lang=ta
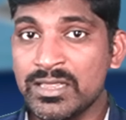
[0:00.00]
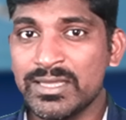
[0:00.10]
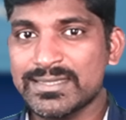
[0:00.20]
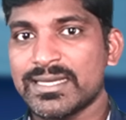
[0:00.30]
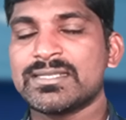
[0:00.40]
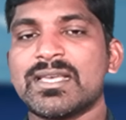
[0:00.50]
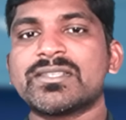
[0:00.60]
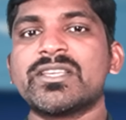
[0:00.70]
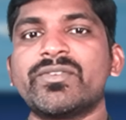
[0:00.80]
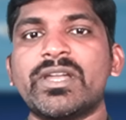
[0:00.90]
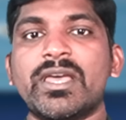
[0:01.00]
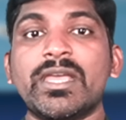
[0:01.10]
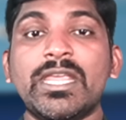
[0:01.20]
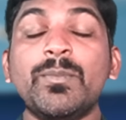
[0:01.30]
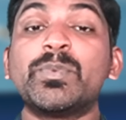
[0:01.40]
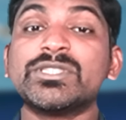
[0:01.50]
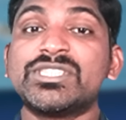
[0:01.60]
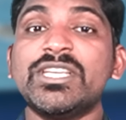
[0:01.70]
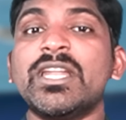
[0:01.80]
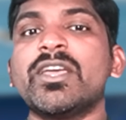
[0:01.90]
இந்த சென்சார்ஸை விட இப்போ
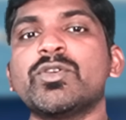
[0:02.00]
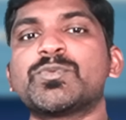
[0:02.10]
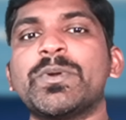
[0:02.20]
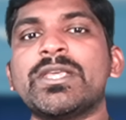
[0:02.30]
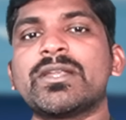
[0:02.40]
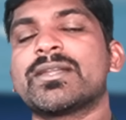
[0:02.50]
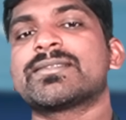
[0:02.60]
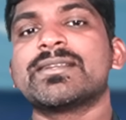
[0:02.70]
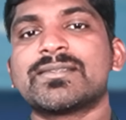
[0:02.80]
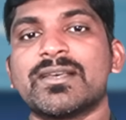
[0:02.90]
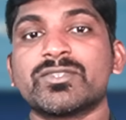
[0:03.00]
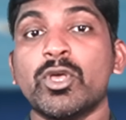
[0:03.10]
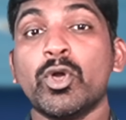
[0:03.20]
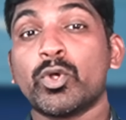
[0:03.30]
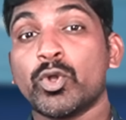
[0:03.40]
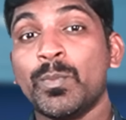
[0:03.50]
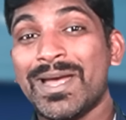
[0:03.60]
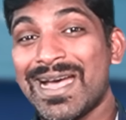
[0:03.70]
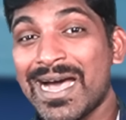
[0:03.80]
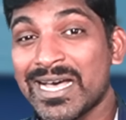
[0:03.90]
சீனா யூஸ் பண்ணியிருக்கிற சென்சார்ஸ் ரொம்ப
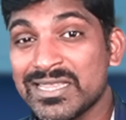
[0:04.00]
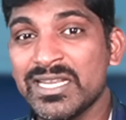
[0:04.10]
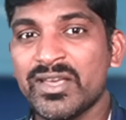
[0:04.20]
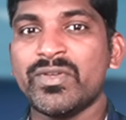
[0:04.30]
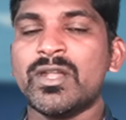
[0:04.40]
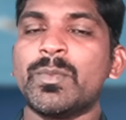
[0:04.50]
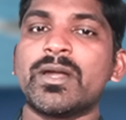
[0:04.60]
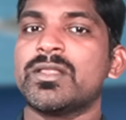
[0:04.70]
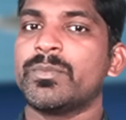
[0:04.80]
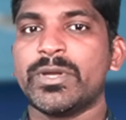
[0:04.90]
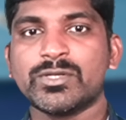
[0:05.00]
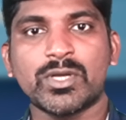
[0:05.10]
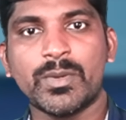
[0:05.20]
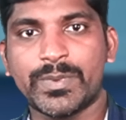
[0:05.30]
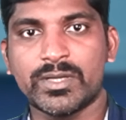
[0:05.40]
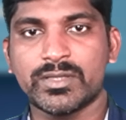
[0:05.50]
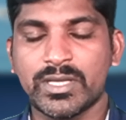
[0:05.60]
அதிநவீனமானது அப்படின்னு சொல்லப்படுது